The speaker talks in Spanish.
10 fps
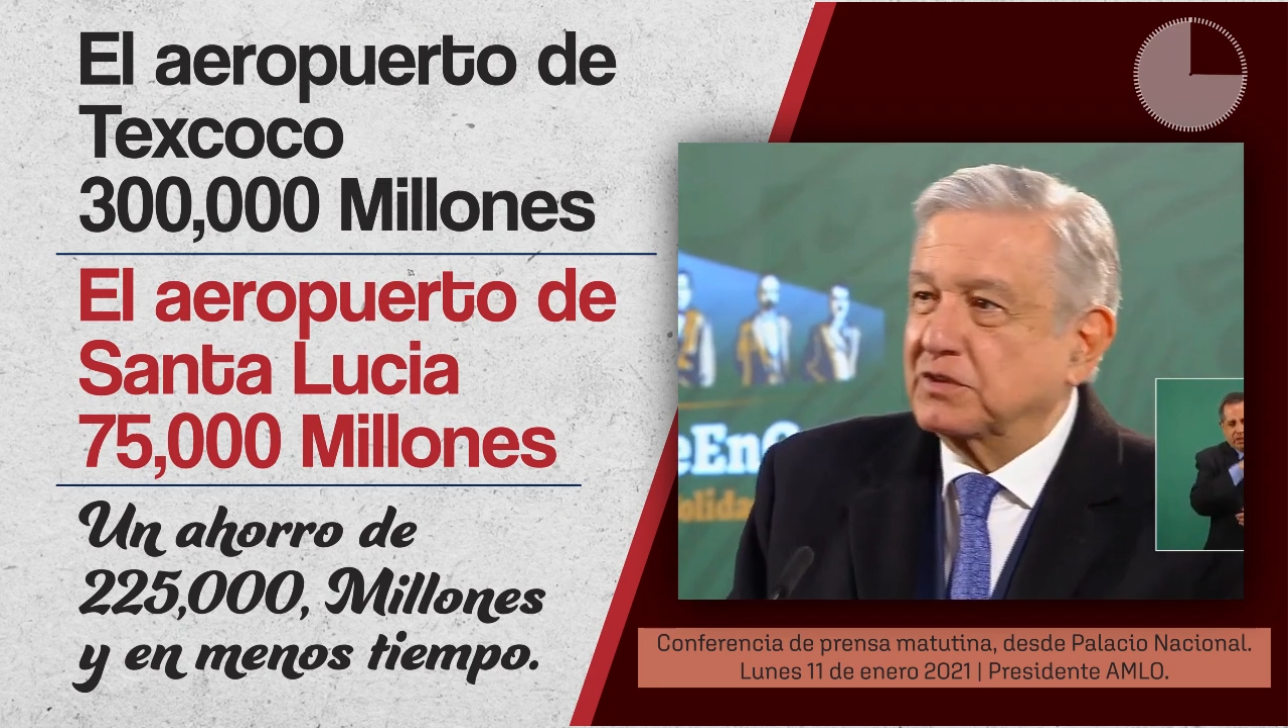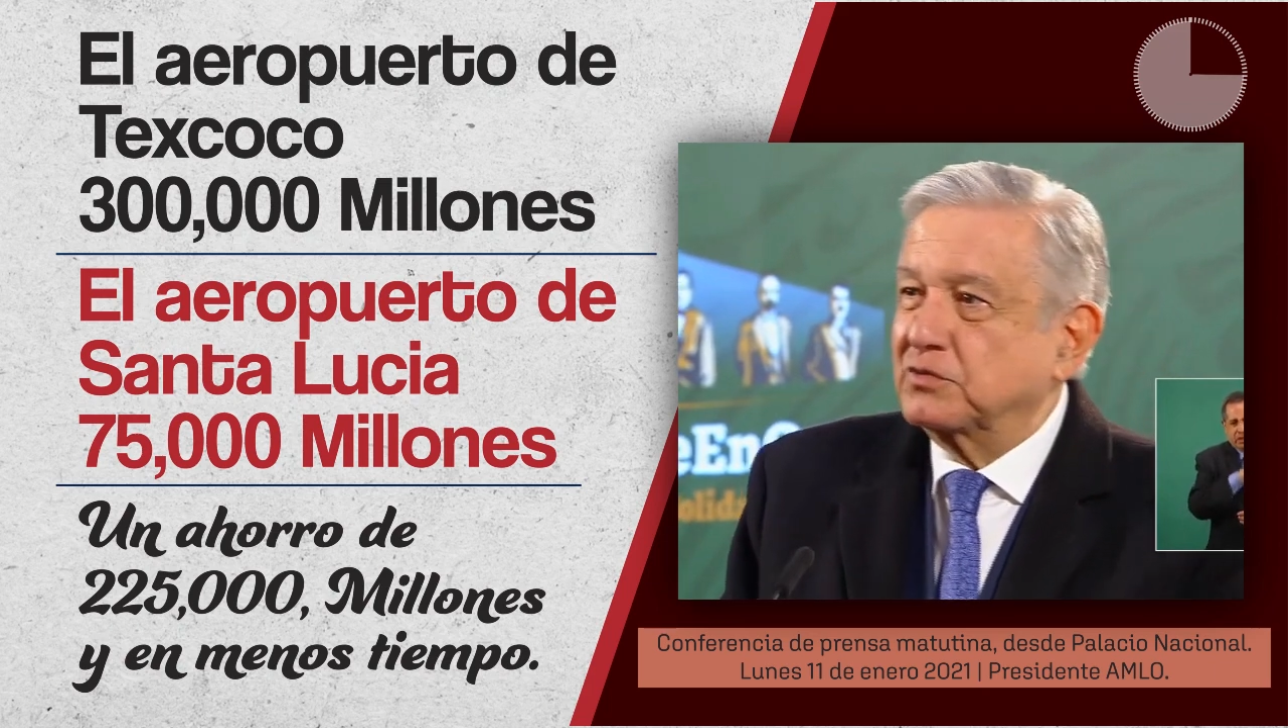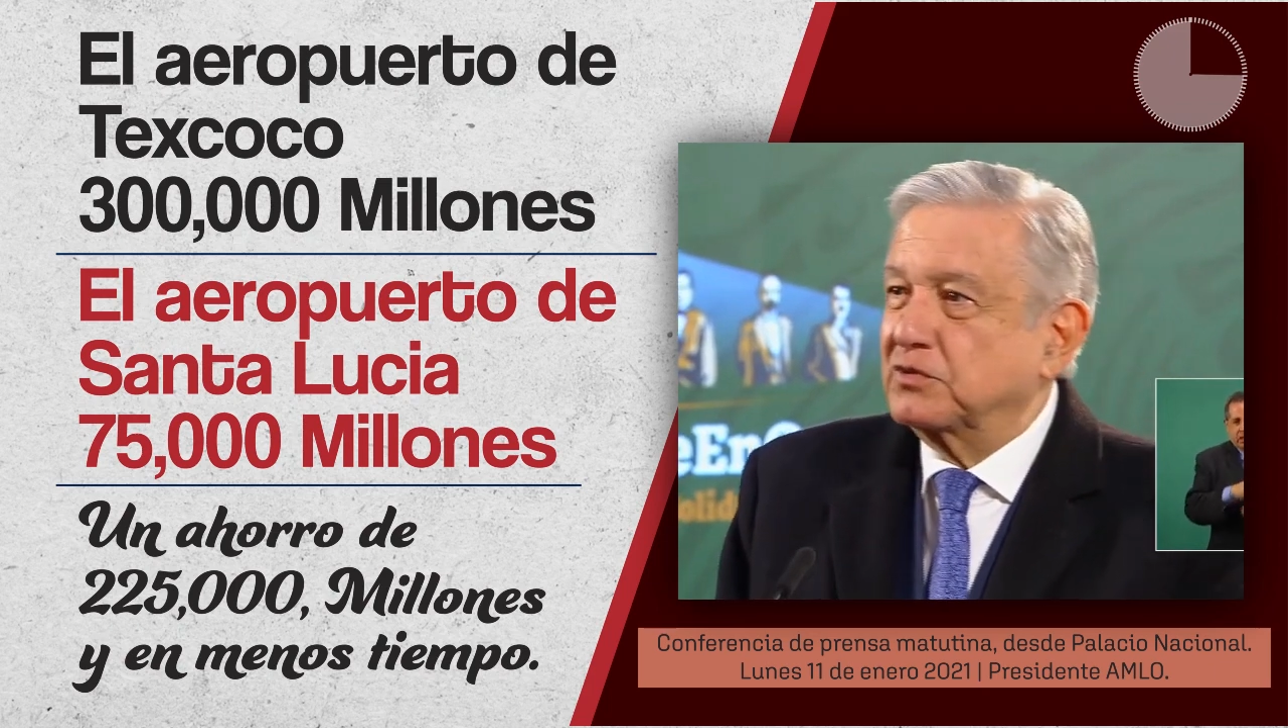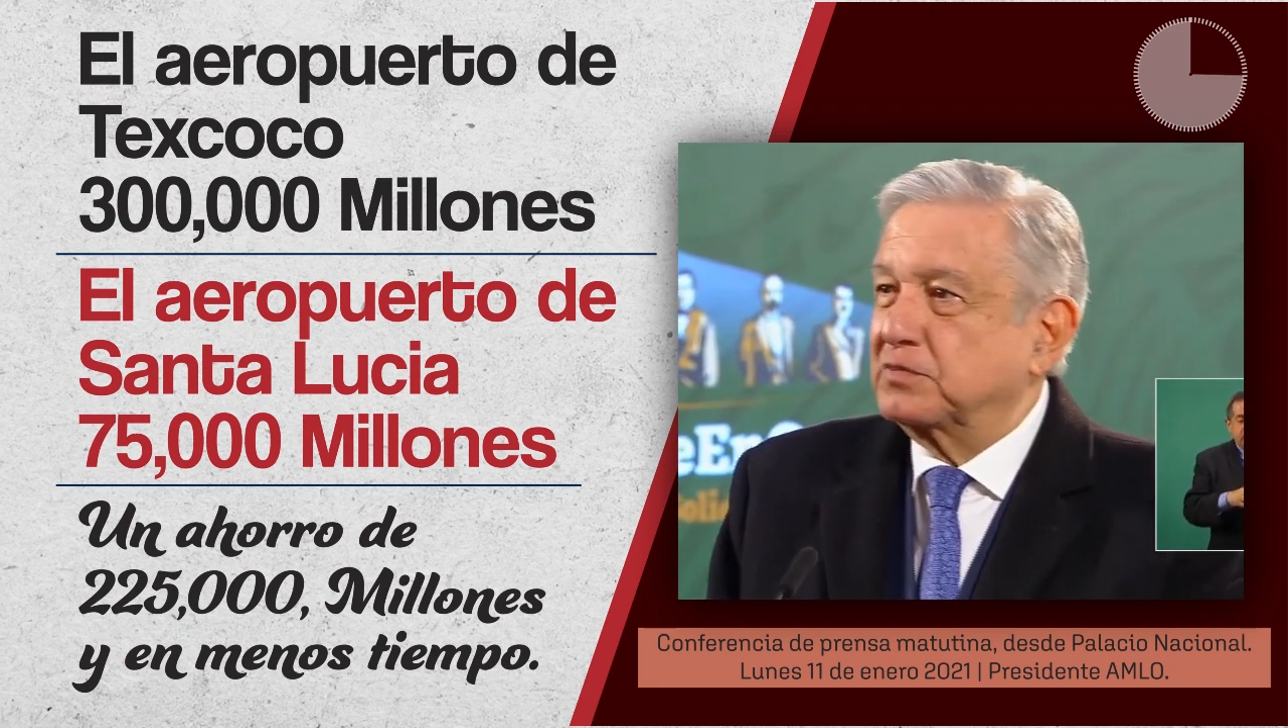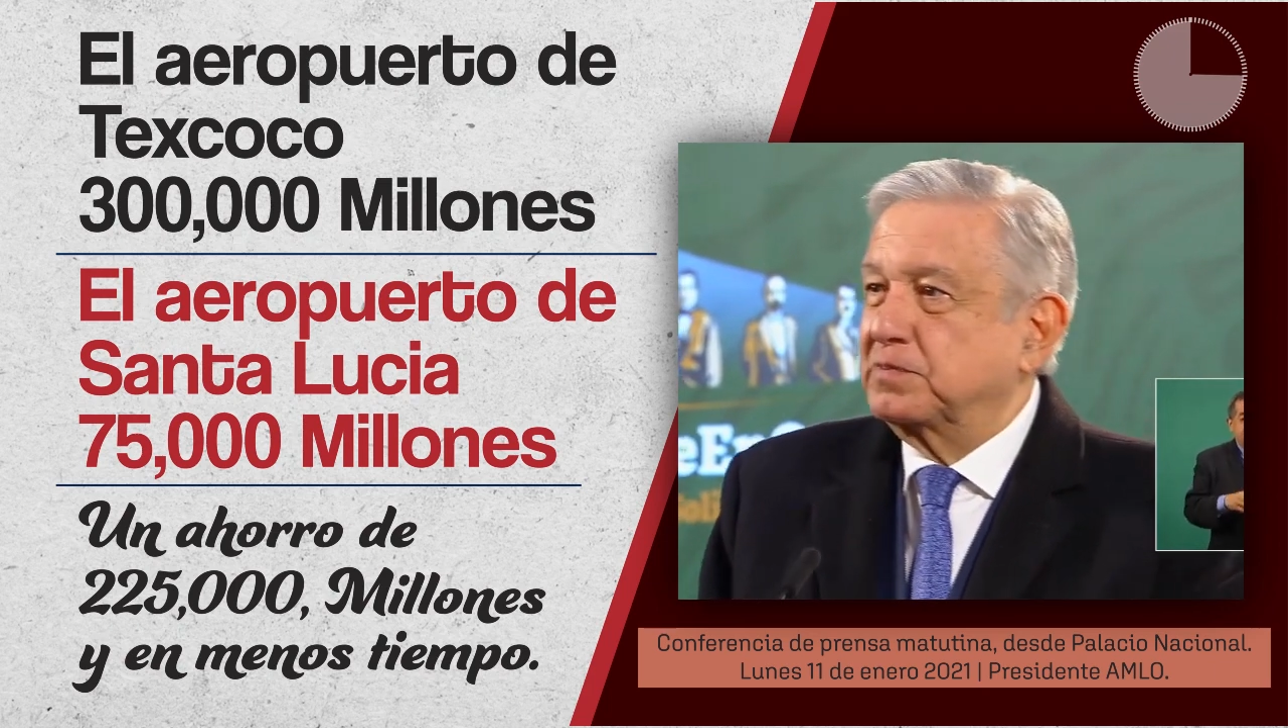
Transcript: segundos